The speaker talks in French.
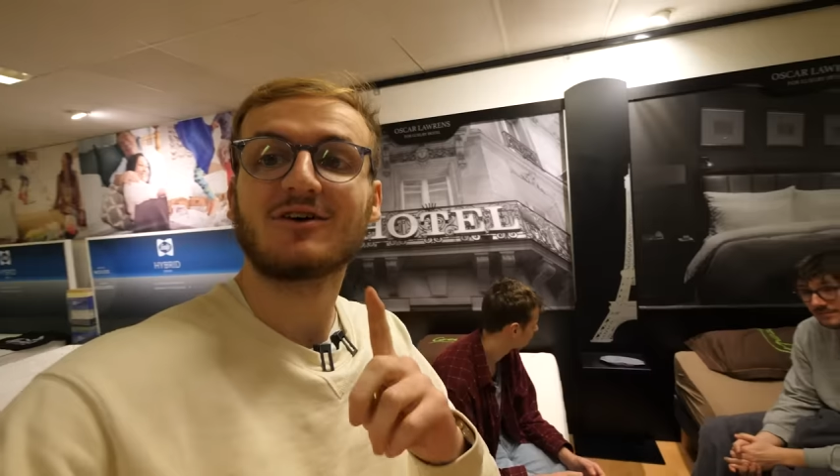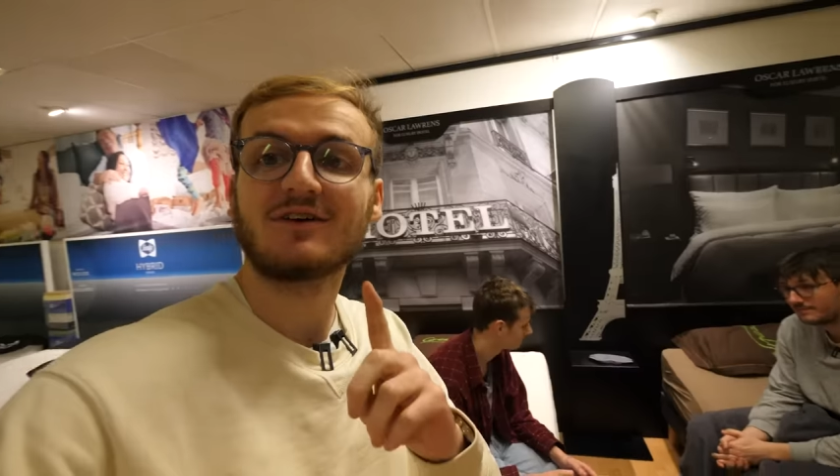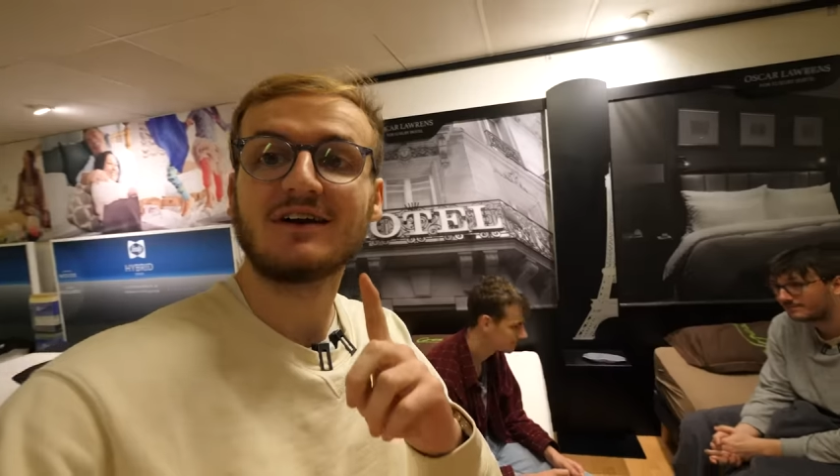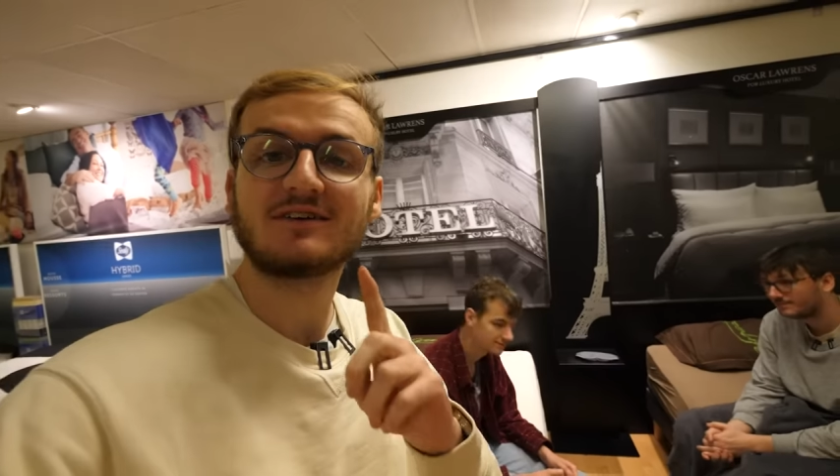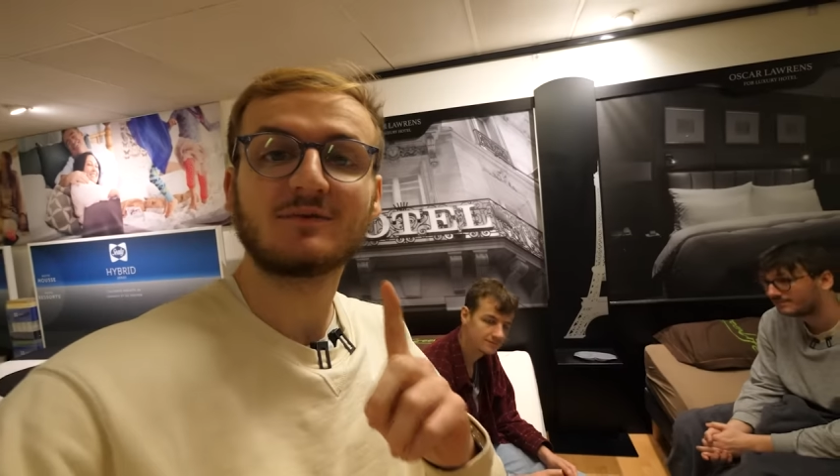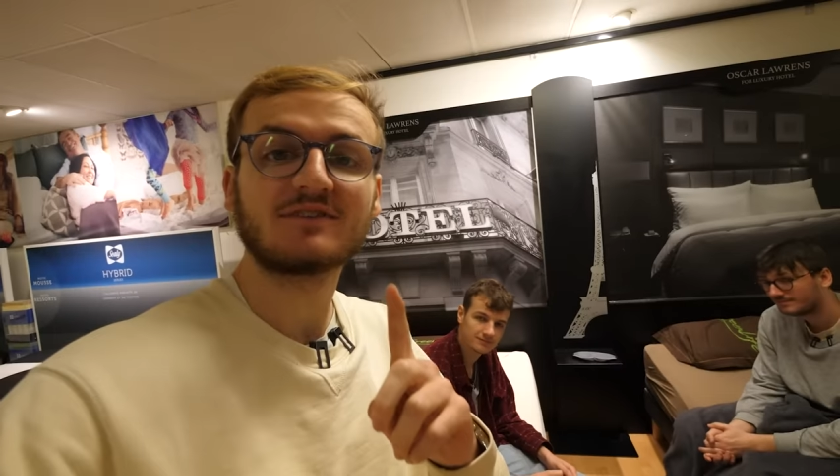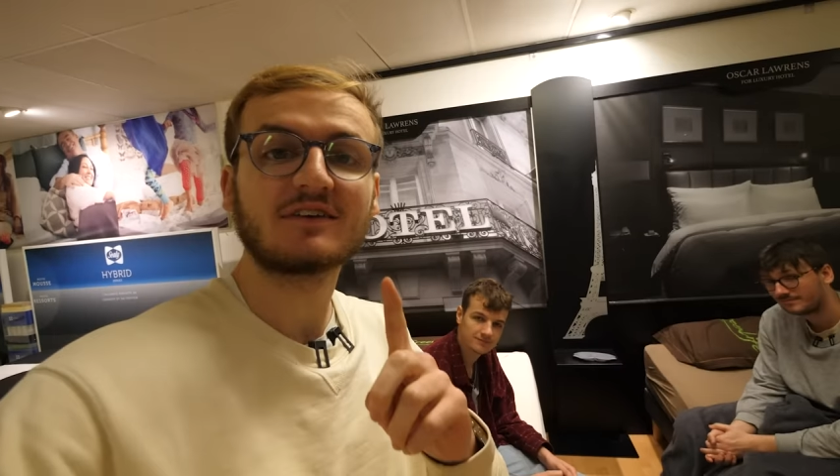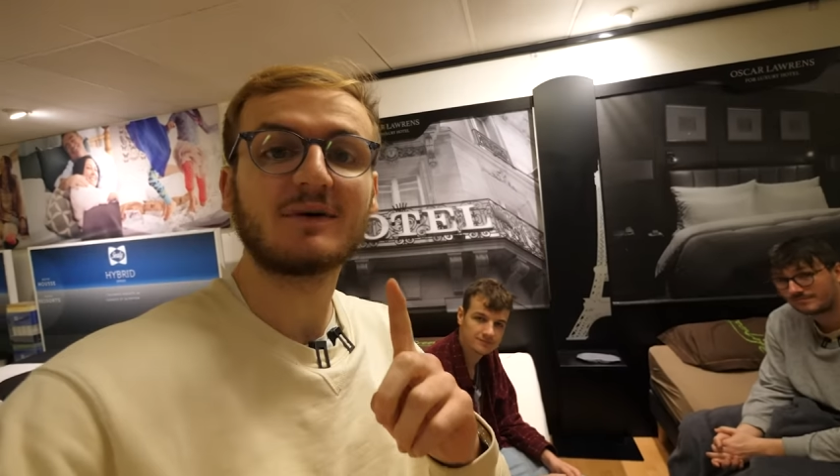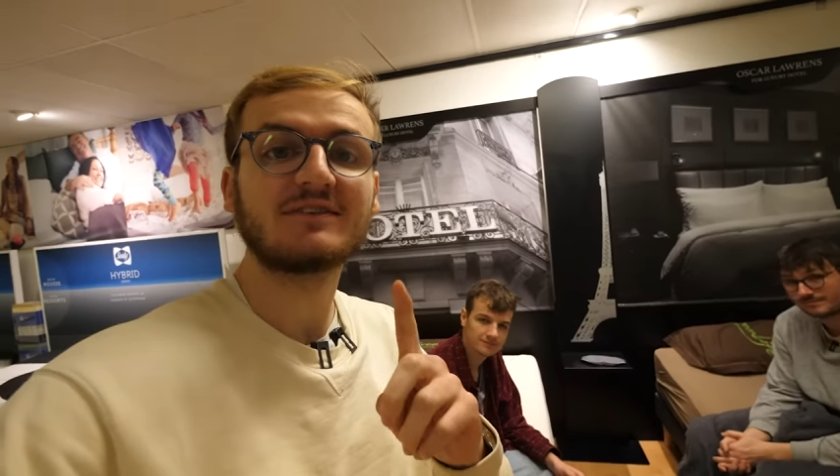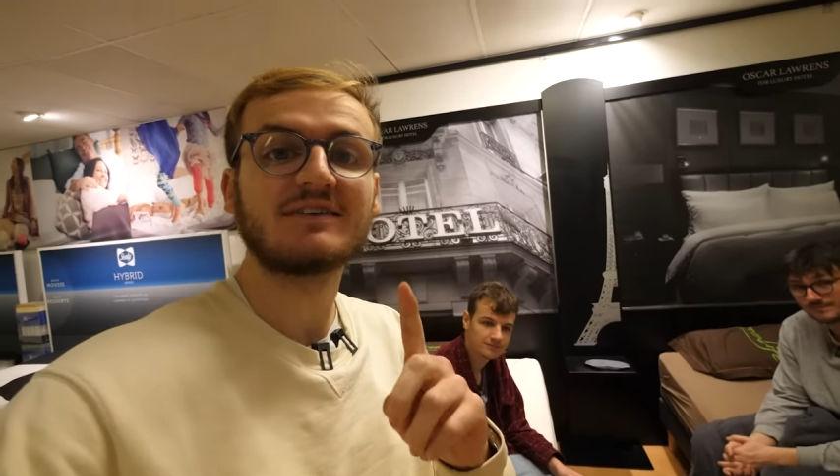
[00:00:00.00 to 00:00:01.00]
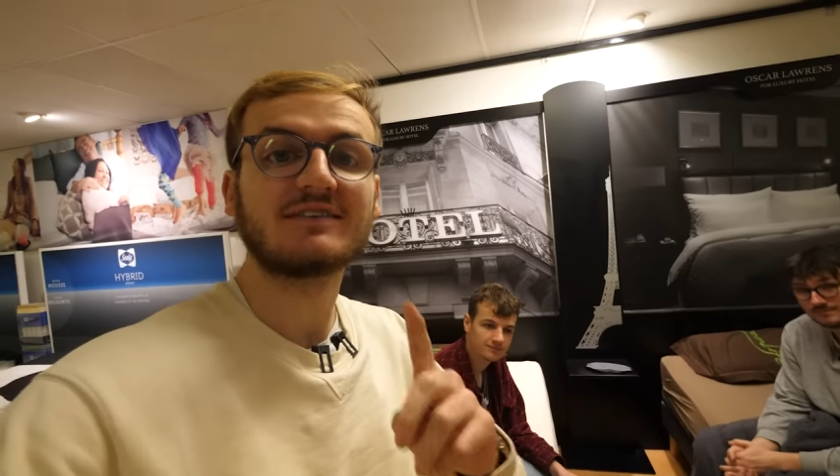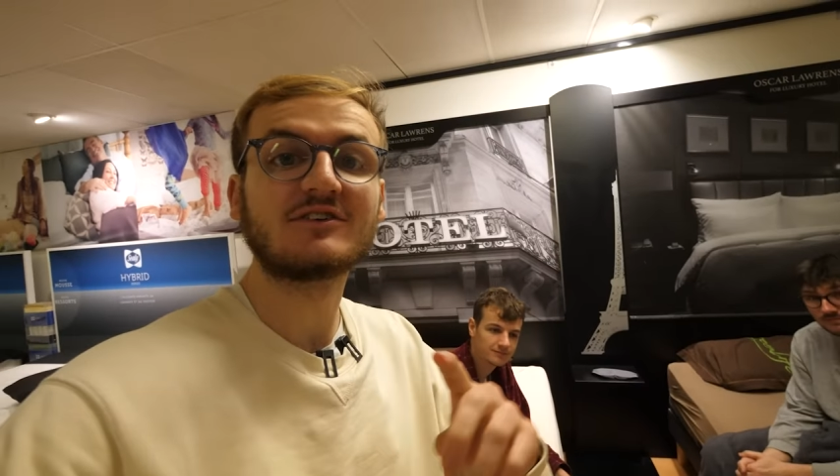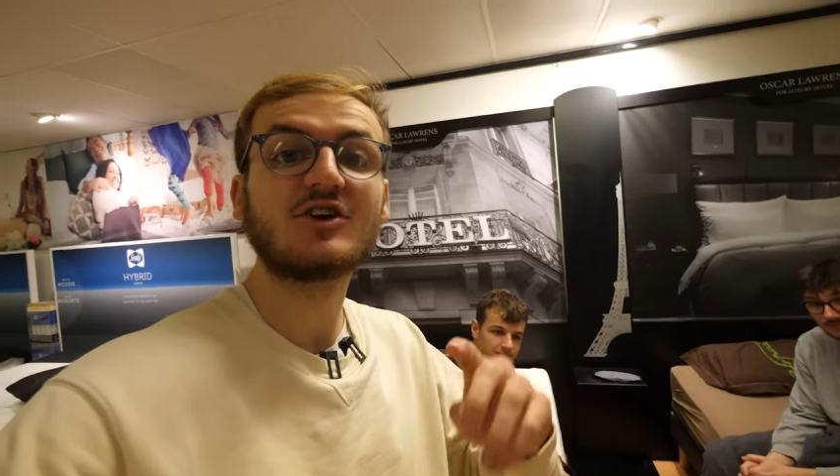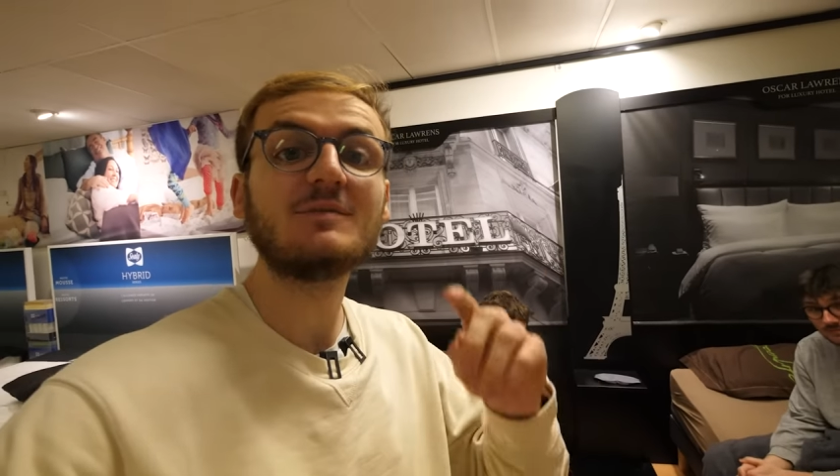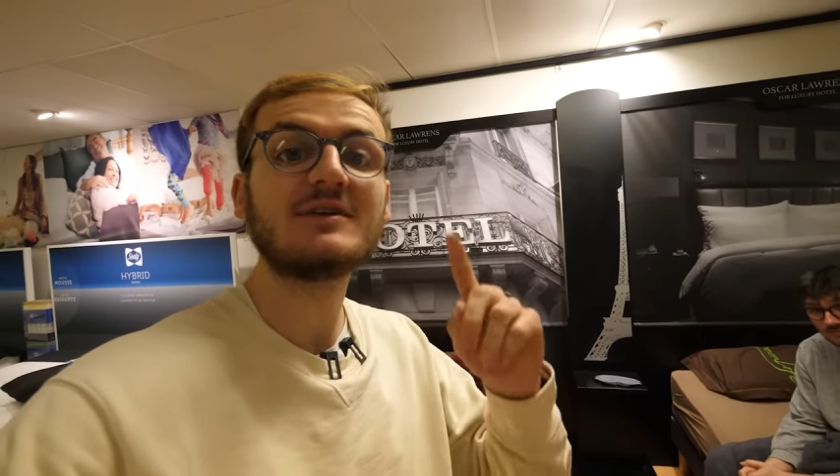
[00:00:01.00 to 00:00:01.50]
Alors là, comment ça se passe C'est
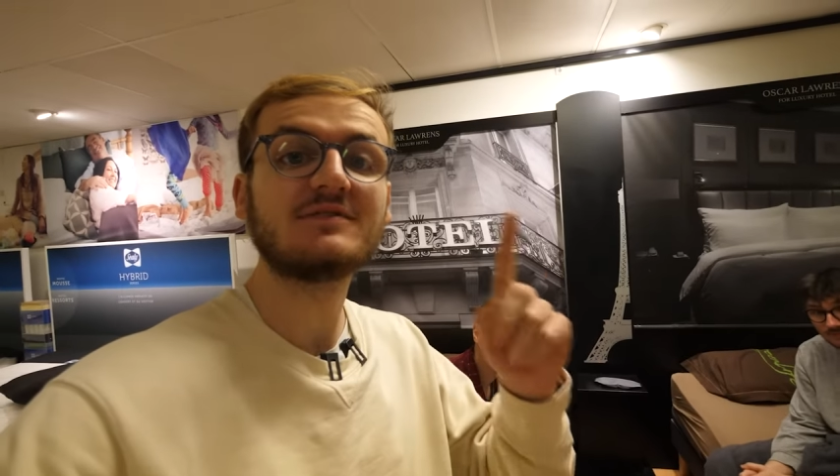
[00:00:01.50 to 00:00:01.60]
comme les